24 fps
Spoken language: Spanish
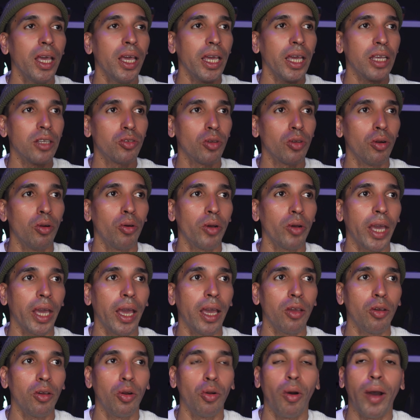eso es lo que a
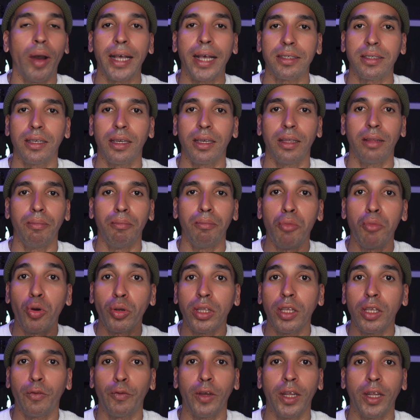ellos los hace muy
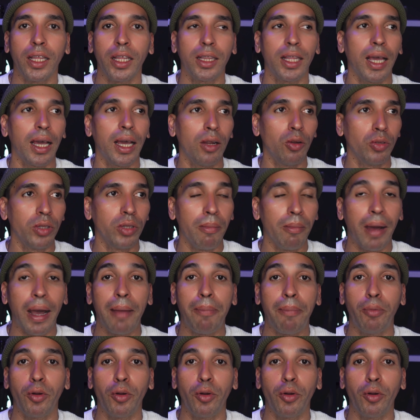diferentes a los demás,